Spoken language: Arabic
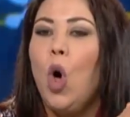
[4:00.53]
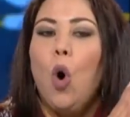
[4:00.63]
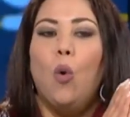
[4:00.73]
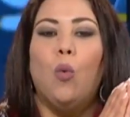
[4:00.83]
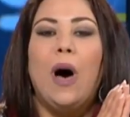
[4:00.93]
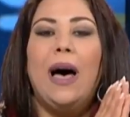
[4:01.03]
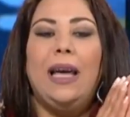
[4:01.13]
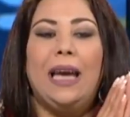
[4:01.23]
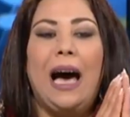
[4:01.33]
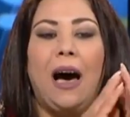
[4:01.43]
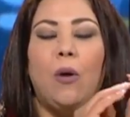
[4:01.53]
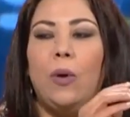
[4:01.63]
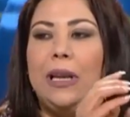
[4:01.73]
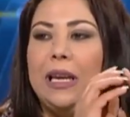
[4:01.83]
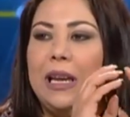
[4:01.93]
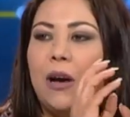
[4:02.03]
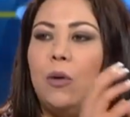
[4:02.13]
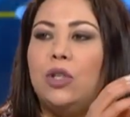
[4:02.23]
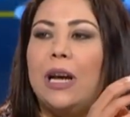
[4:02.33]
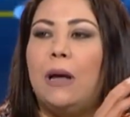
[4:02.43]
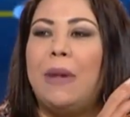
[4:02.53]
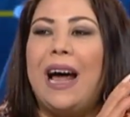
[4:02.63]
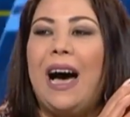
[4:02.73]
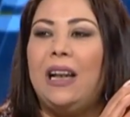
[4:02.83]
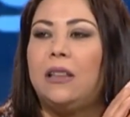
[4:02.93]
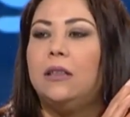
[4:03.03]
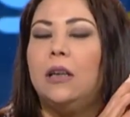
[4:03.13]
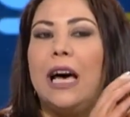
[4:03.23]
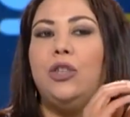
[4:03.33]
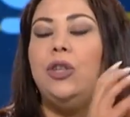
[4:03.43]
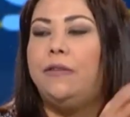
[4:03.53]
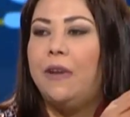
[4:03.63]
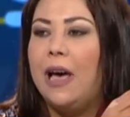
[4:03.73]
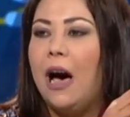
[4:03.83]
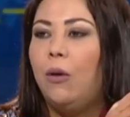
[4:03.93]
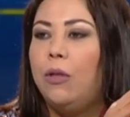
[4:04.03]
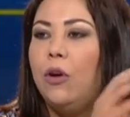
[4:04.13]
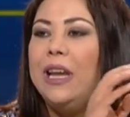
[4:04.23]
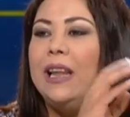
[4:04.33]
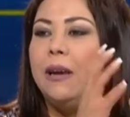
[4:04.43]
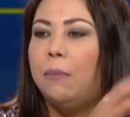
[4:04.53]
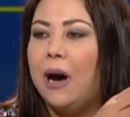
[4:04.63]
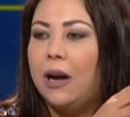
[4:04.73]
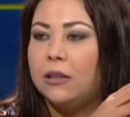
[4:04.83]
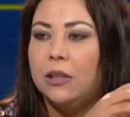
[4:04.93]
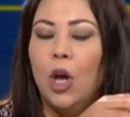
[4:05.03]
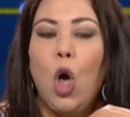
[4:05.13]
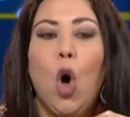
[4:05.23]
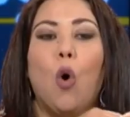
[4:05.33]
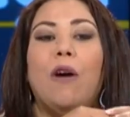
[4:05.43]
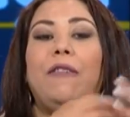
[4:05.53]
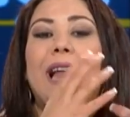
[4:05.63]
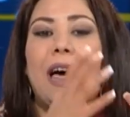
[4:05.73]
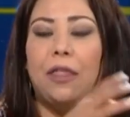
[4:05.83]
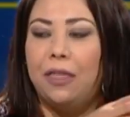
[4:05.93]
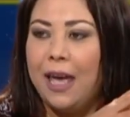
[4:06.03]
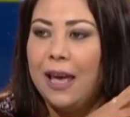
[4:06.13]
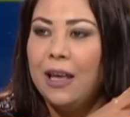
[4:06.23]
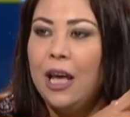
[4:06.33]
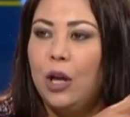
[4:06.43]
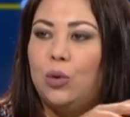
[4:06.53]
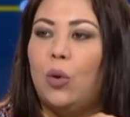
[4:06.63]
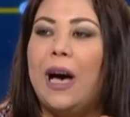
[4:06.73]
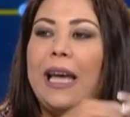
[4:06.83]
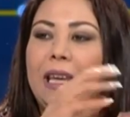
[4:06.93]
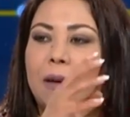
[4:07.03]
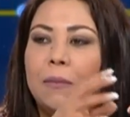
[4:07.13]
ويحاول يلوج على مرحله الشفاء او ذا هيلينج بارت وفي الاثناء تخيم